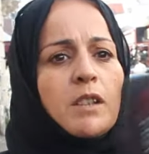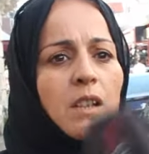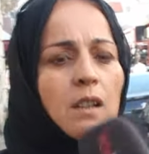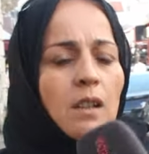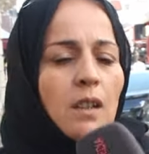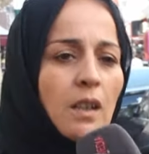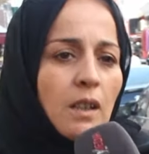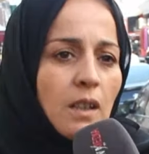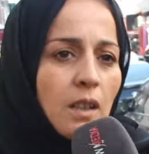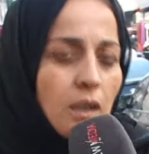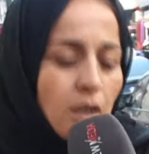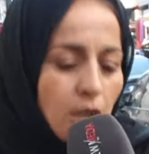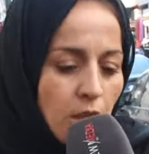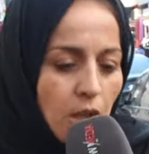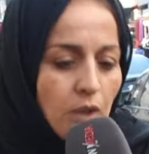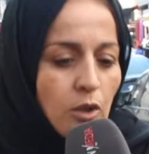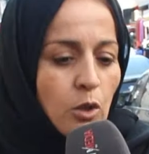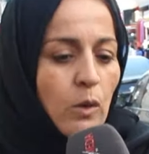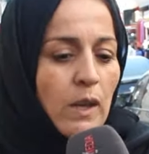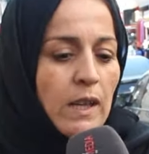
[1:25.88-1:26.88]
بتاعي
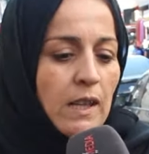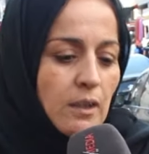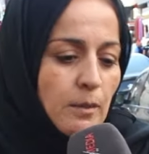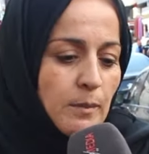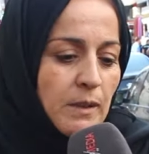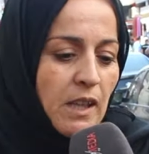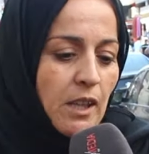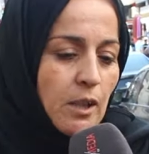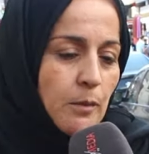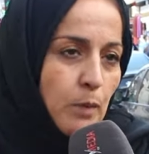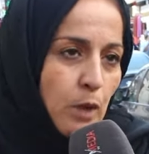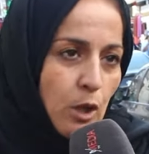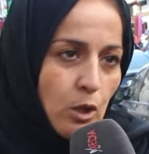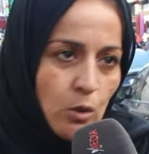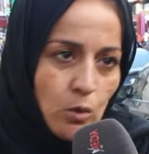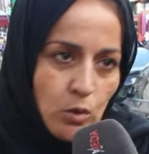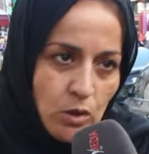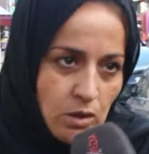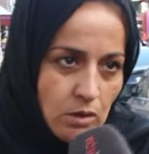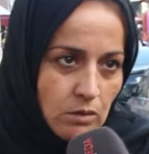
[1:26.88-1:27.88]
التواليت بتاعي
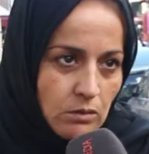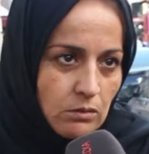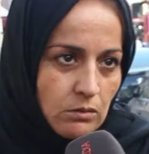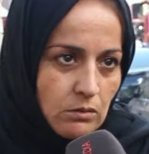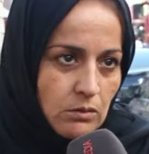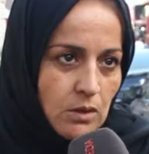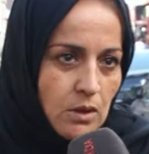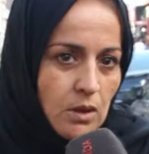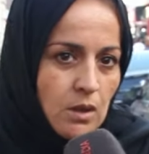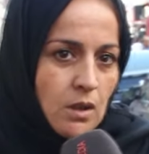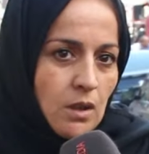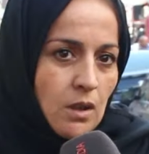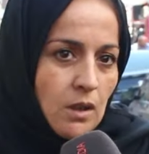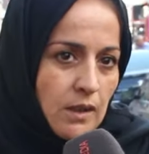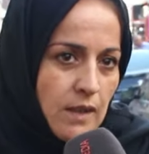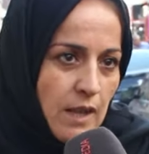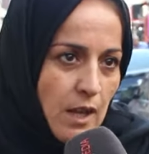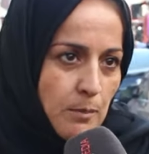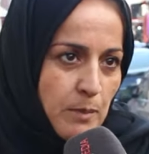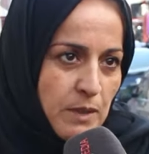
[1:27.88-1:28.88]
باللوح
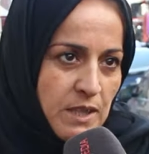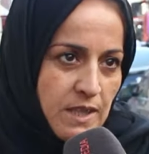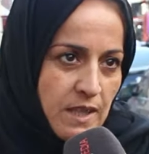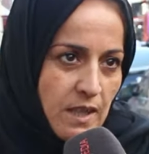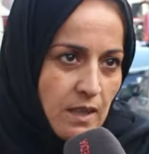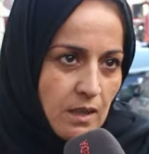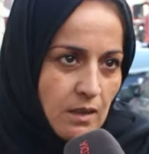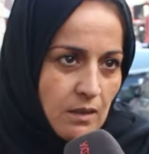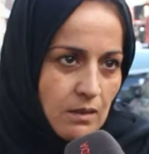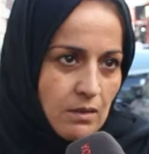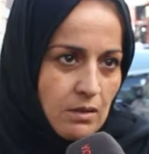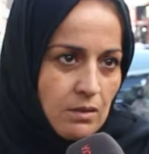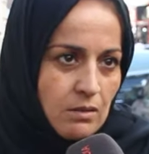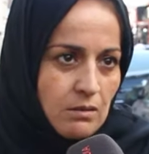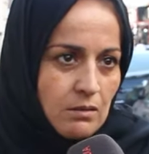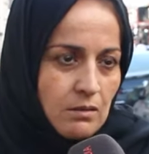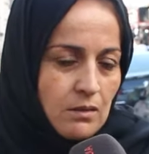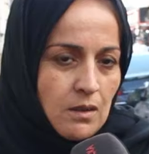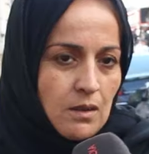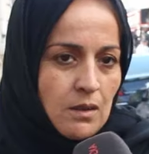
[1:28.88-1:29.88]
الدار بالزنك
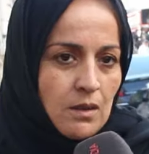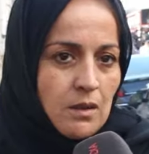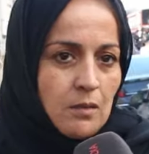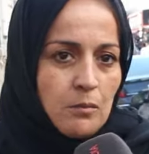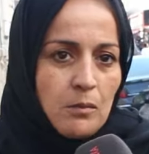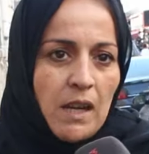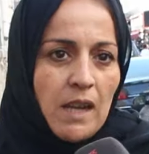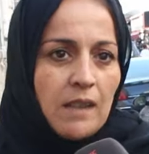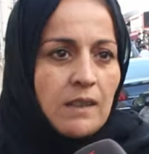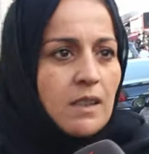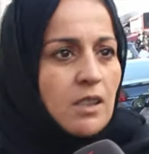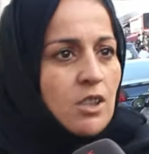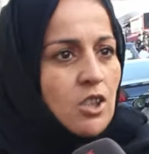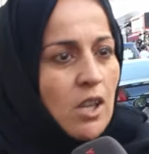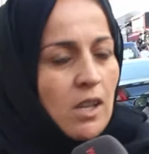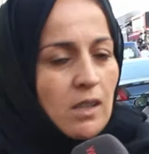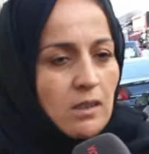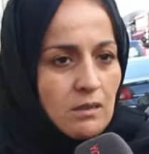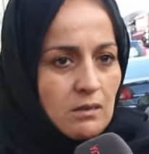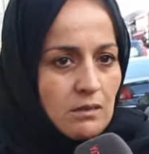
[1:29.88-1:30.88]
ما عندي
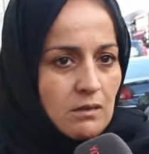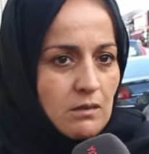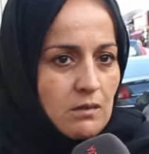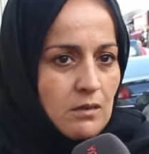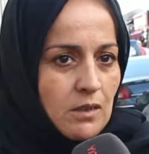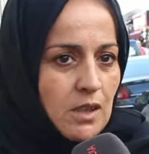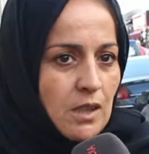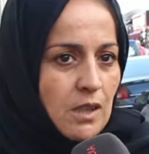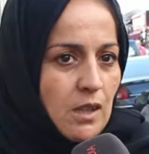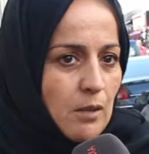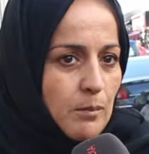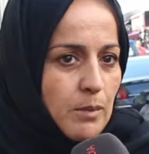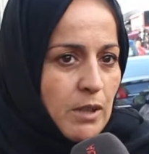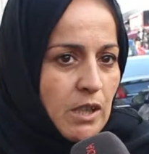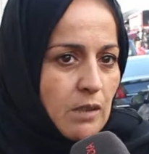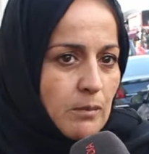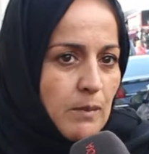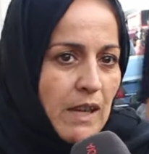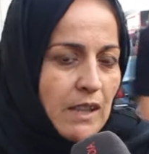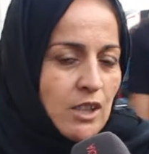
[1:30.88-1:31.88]
شيء كل
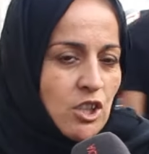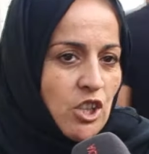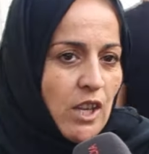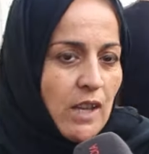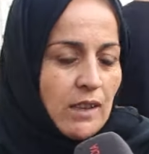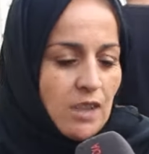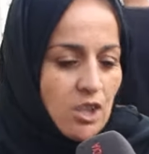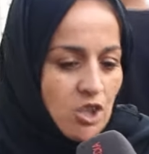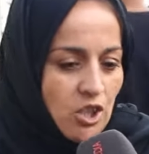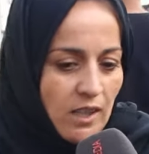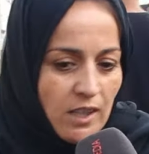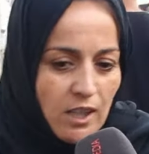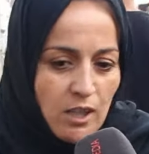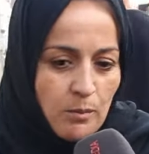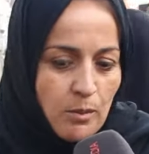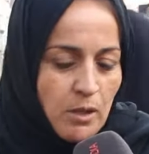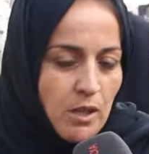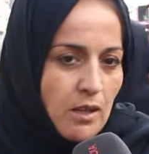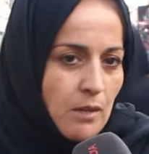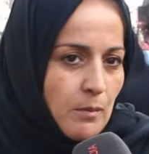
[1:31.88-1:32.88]
العباد ما عنديش حتى جريه
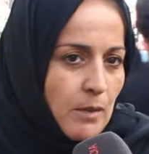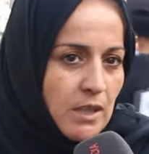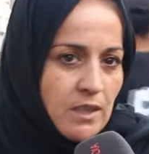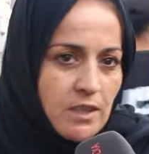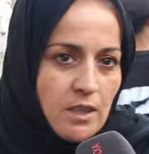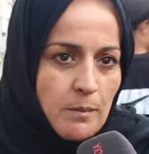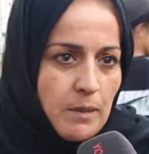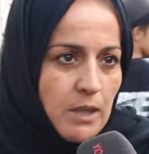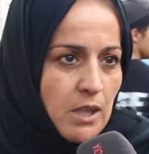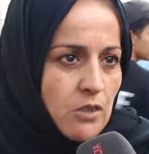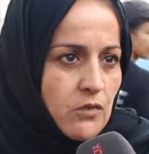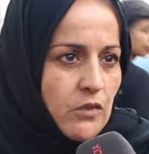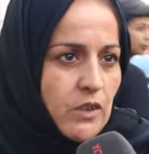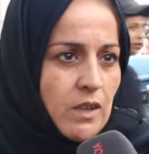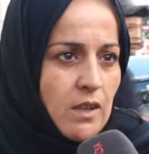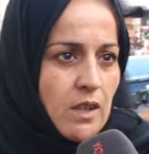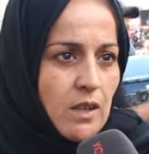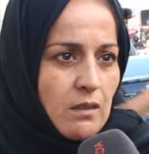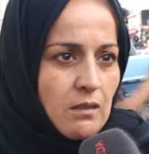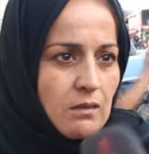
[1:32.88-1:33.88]
يا ما نكسبهاش في
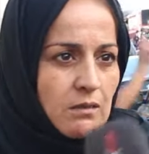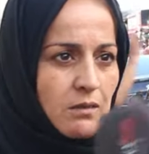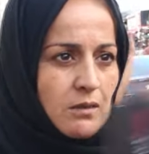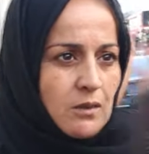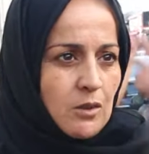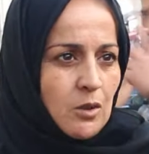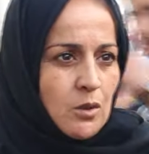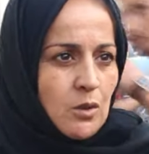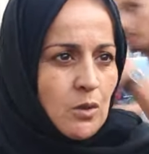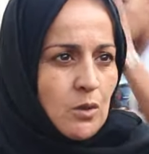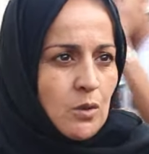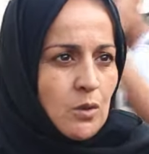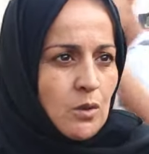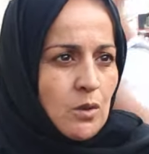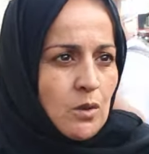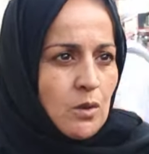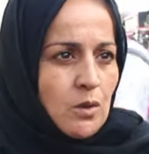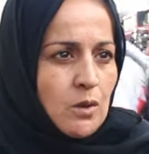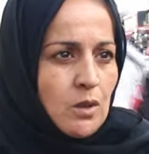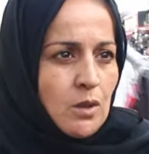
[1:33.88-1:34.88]
الدار قداش من
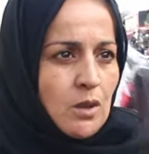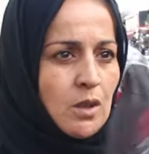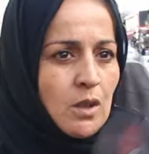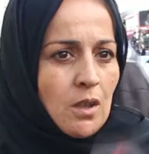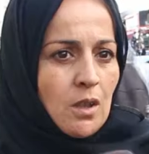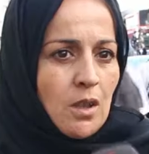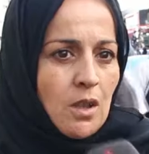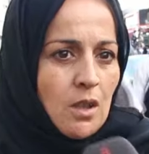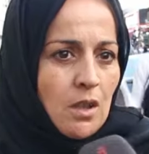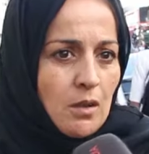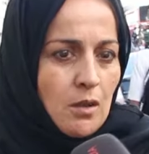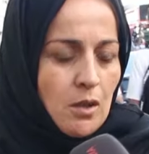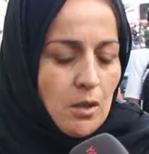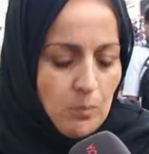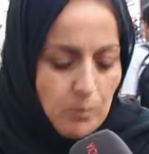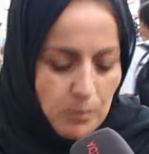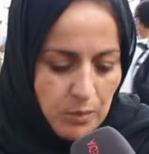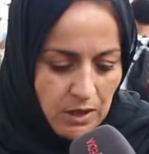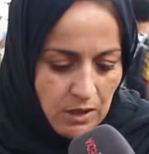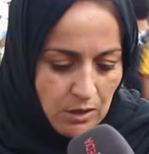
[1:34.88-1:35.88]
بيت آه،
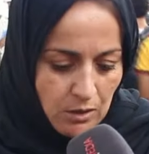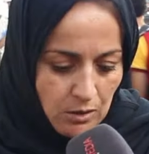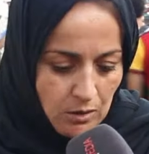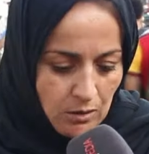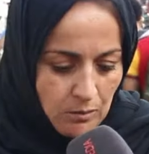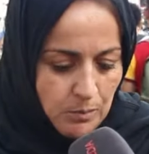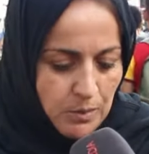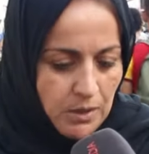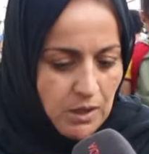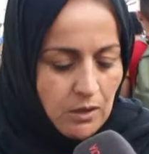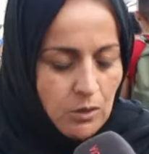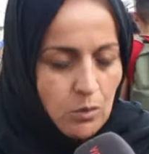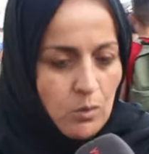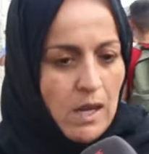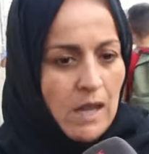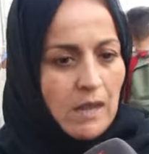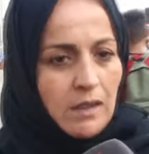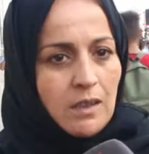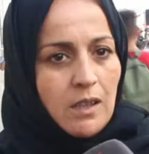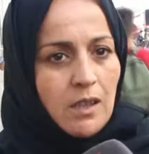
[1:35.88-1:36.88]
بي آه، بيت
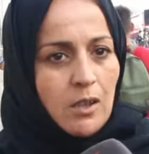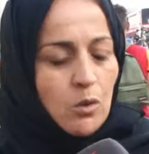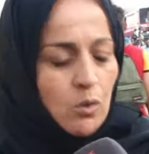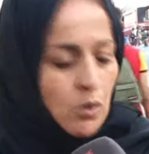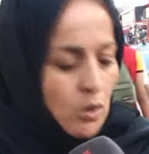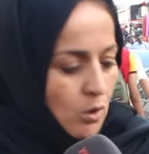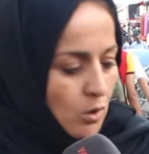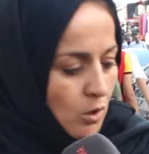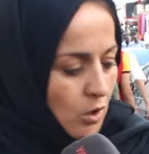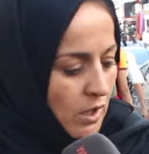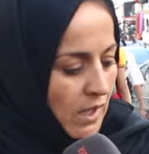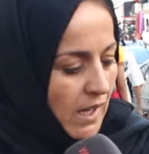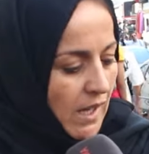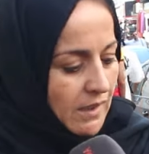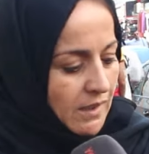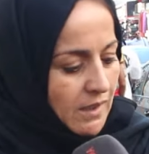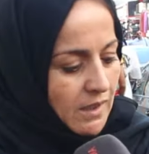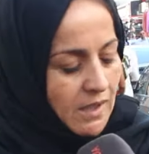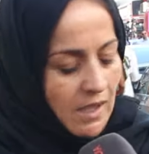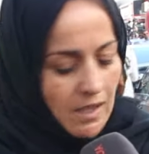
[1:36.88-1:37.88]
واحده والاخرى
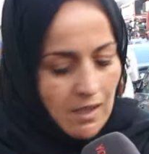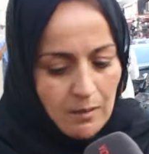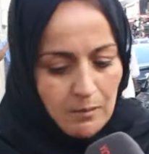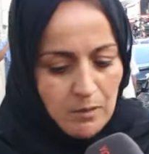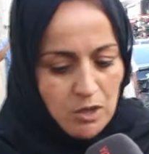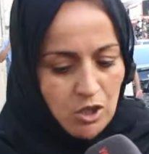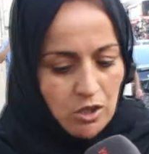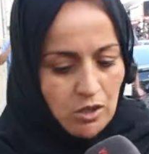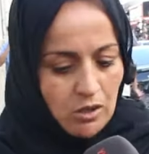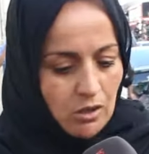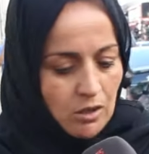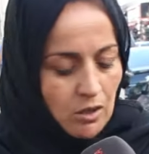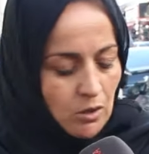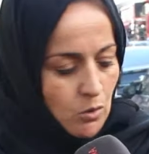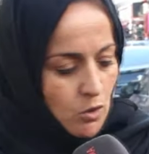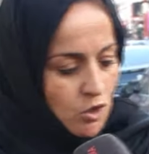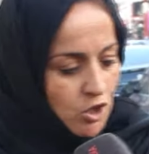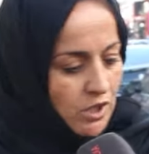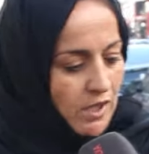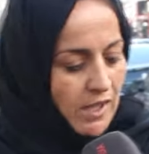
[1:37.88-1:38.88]
حطيتها مشي
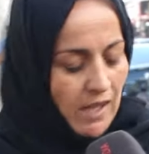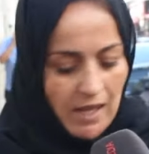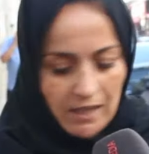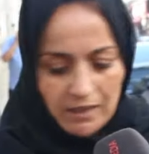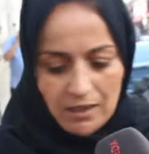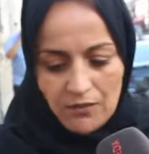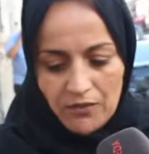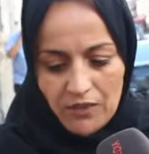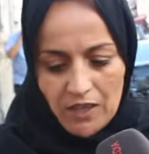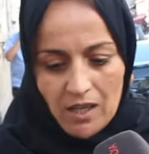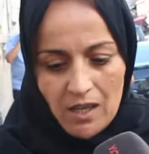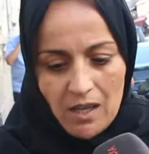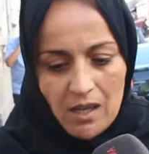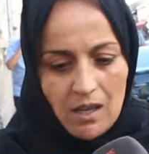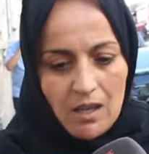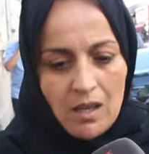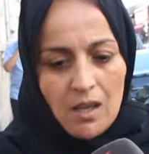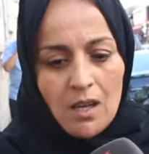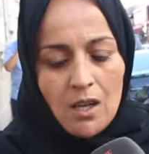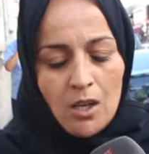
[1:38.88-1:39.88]
كالكوجينه حتى فيها